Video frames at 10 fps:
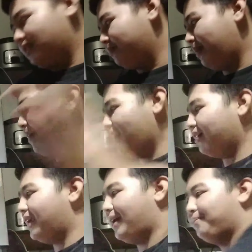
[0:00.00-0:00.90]
babang
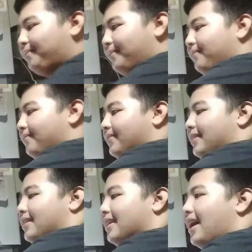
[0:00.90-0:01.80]
rep.
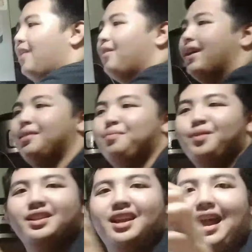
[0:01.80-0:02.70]
Cowhead
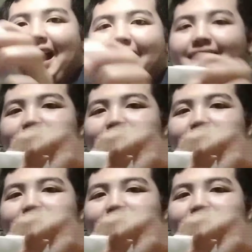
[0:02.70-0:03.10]
po na light.